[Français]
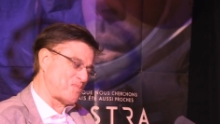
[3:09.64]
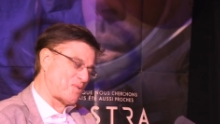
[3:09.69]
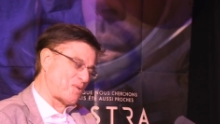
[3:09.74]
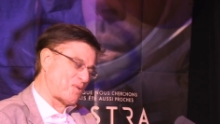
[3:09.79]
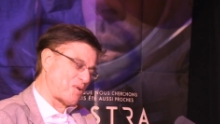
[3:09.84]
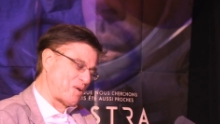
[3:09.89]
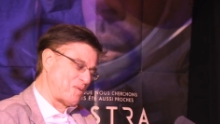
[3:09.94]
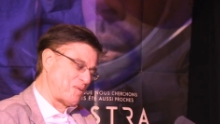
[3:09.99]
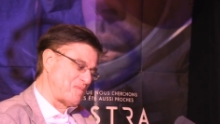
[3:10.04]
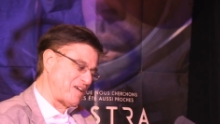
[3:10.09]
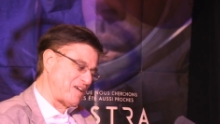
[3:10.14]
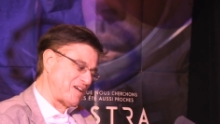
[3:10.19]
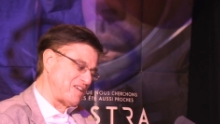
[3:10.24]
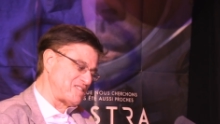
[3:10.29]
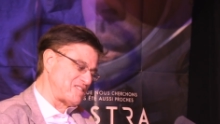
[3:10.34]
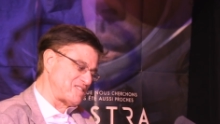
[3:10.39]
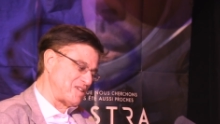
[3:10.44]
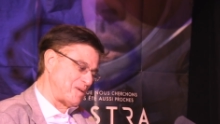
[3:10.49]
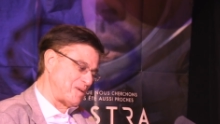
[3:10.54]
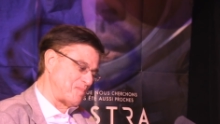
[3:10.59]
premier
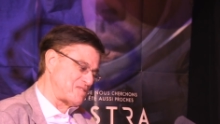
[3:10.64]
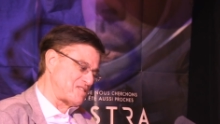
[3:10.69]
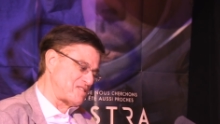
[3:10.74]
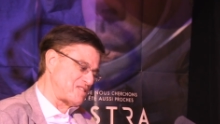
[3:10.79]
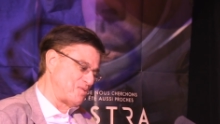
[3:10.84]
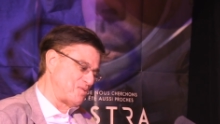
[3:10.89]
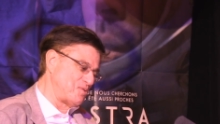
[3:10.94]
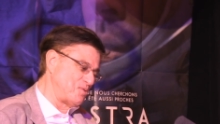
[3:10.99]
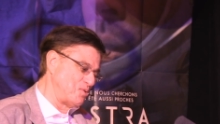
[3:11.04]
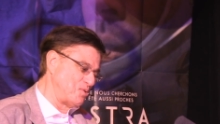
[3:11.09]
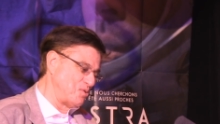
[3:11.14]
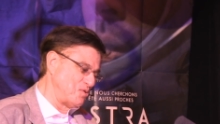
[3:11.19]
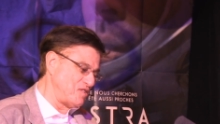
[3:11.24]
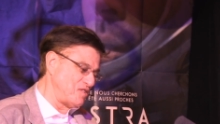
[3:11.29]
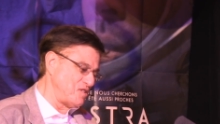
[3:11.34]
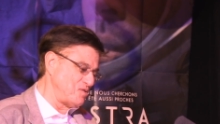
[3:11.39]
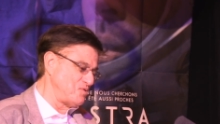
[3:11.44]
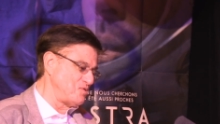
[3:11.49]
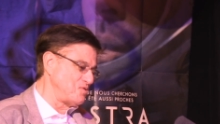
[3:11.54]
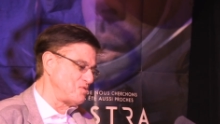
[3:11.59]
exemple, c'est le
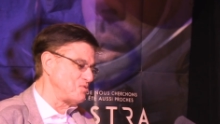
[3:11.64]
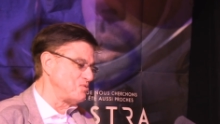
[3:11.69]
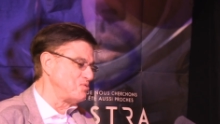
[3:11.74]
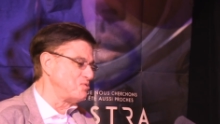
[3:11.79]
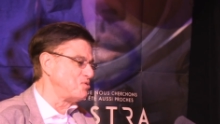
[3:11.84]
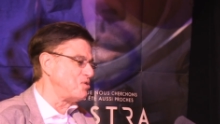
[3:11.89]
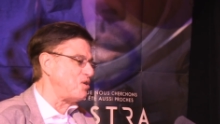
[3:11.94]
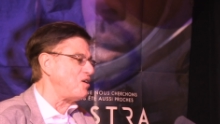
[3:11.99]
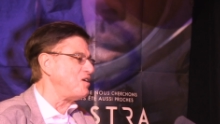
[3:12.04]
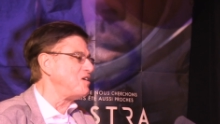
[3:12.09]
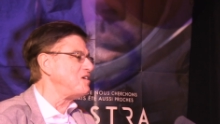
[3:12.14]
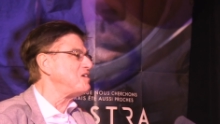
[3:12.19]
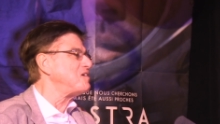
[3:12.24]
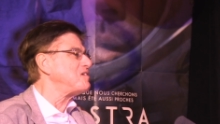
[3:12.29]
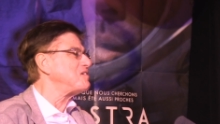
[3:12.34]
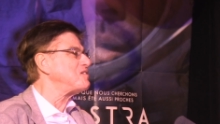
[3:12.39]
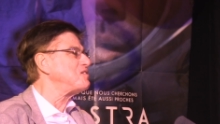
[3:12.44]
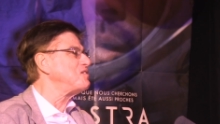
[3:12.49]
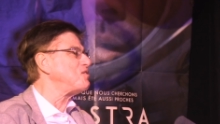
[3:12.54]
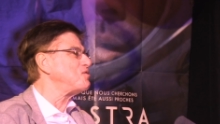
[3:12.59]
lever du jour
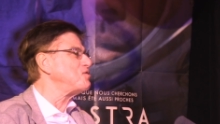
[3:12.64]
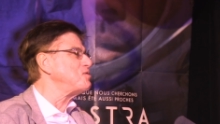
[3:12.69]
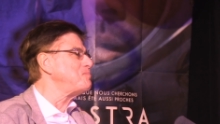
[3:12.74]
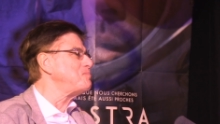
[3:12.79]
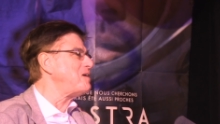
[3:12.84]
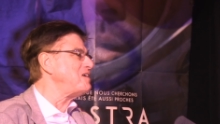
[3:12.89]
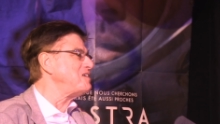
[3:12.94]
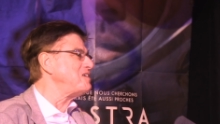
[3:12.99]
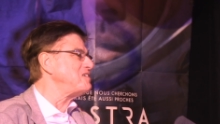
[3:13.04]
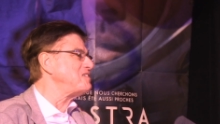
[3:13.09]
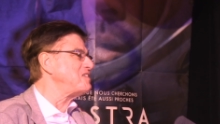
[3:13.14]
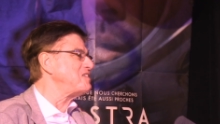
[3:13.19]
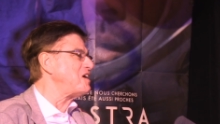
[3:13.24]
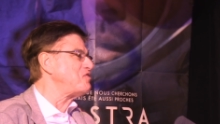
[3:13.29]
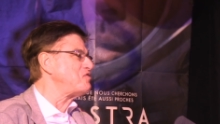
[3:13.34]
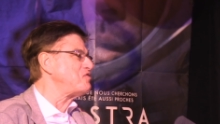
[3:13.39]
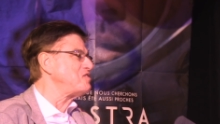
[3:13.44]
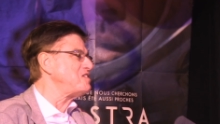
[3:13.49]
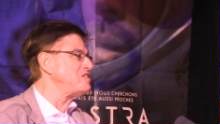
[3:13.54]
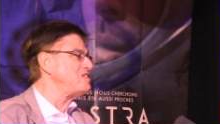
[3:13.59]
dans le ballet
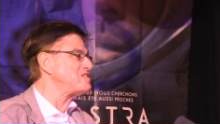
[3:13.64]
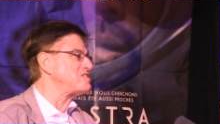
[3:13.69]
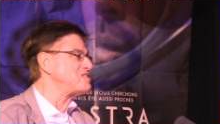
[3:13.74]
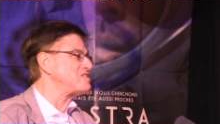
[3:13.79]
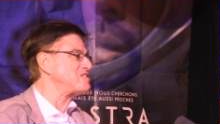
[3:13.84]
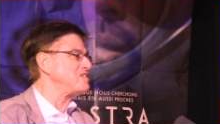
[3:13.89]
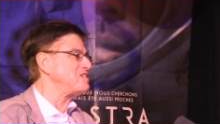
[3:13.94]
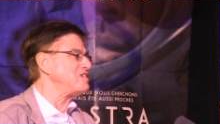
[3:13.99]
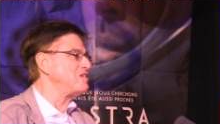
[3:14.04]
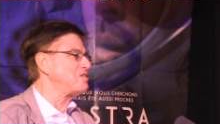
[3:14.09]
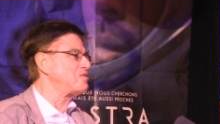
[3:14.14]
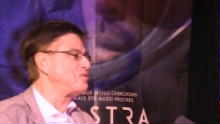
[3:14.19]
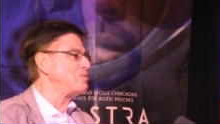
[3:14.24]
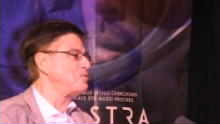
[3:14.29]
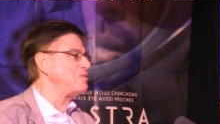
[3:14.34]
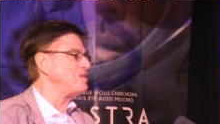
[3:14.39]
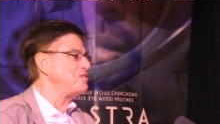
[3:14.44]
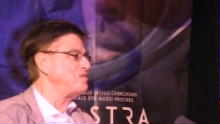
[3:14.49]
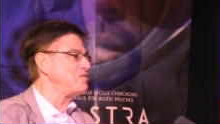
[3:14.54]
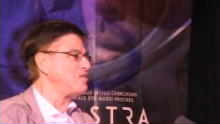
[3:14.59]
Daphnis et
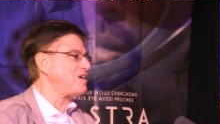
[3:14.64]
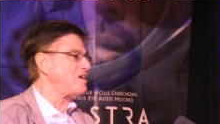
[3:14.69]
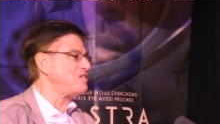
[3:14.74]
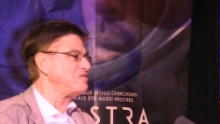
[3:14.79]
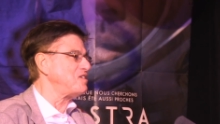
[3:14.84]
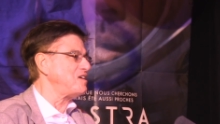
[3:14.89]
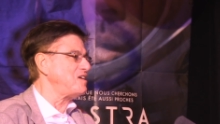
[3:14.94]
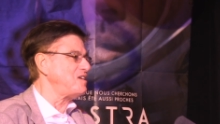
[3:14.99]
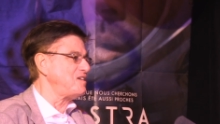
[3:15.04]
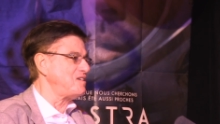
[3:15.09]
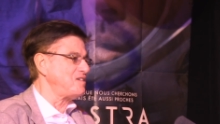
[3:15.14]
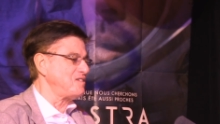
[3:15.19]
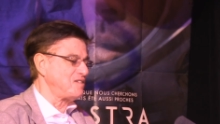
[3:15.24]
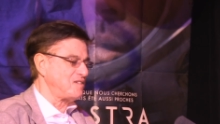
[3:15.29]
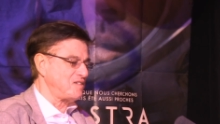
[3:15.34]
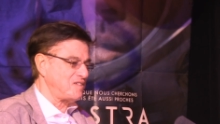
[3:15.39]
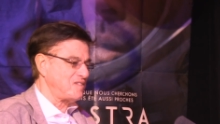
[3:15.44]
Chloé de Ravel.